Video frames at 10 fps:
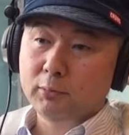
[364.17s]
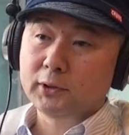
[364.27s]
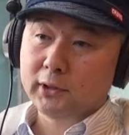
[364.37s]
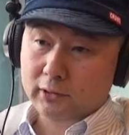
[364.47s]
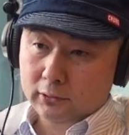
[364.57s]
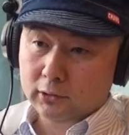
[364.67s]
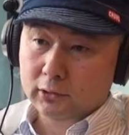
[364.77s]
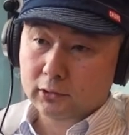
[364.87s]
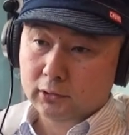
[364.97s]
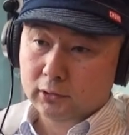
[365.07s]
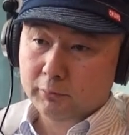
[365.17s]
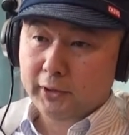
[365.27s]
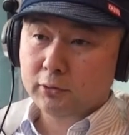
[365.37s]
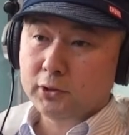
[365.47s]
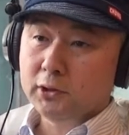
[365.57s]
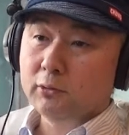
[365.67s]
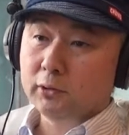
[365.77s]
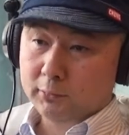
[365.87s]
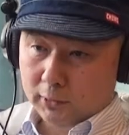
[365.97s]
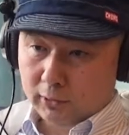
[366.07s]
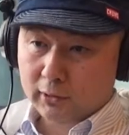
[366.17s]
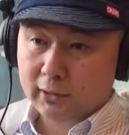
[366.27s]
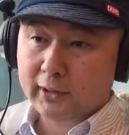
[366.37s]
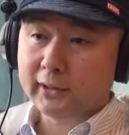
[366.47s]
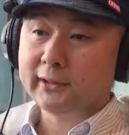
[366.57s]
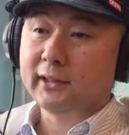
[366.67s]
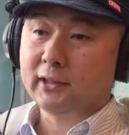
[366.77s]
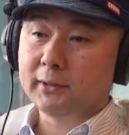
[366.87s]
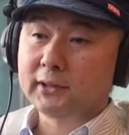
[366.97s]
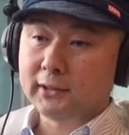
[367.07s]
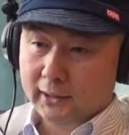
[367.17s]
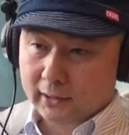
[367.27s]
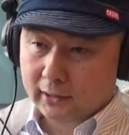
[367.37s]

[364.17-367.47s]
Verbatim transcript: を持っている、免許人口にも変わってきますね。えーう